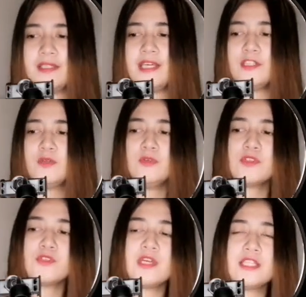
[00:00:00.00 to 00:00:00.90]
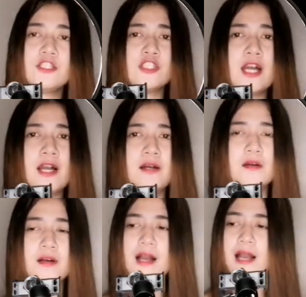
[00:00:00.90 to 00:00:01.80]
Then, kung gusto natin siyang
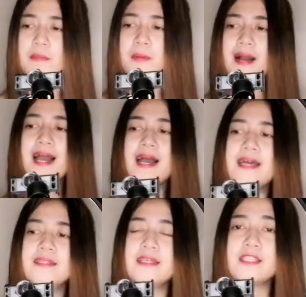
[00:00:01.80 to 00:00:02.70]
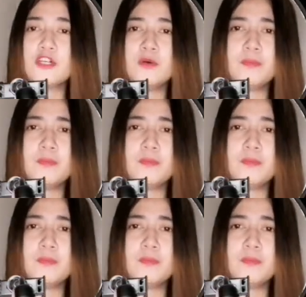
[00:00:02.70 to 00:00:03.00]
uh, babaan, ito,